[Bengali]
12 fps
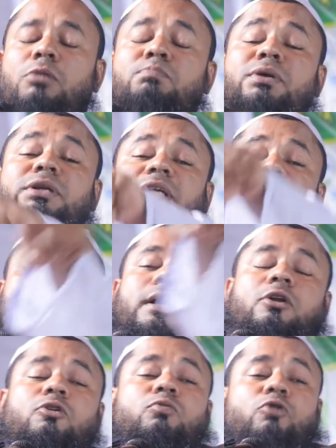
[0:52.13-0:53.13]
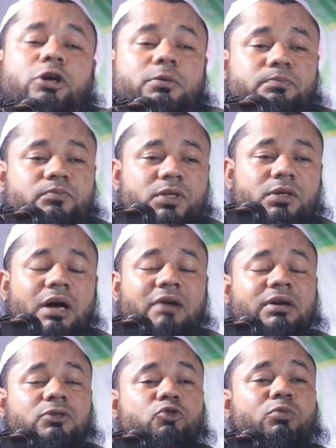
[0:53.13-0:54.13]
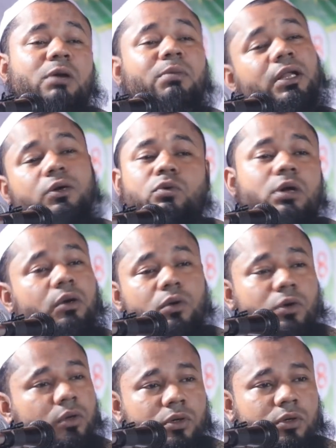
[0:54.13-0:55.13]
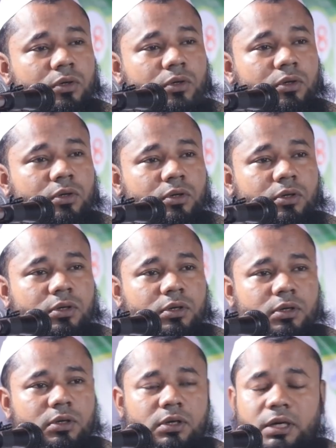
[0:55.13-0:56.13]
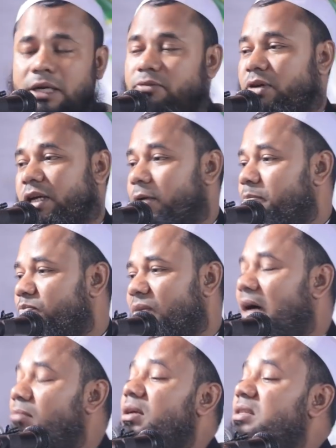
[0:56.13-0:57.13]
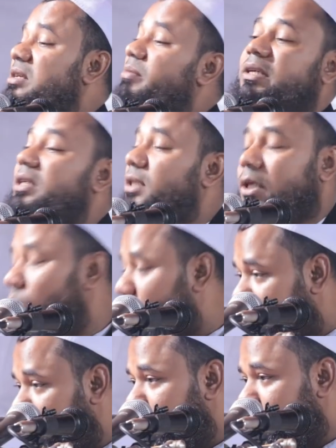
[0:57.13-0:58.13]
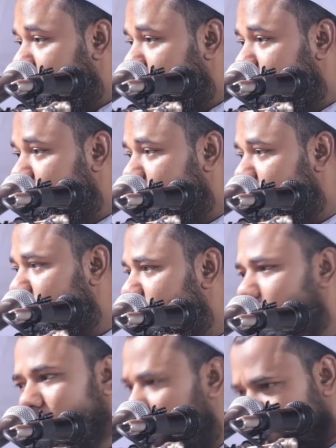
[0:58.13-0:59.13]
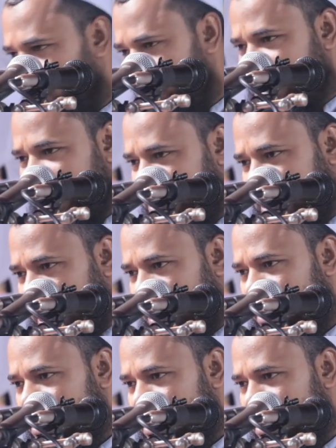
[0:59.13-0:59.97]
সব বেটেন একখানো বয় আফা তোমার বাড়ি কোনো তারপরে আপনার জামাই কিতা করে গপসপ আছেন একটা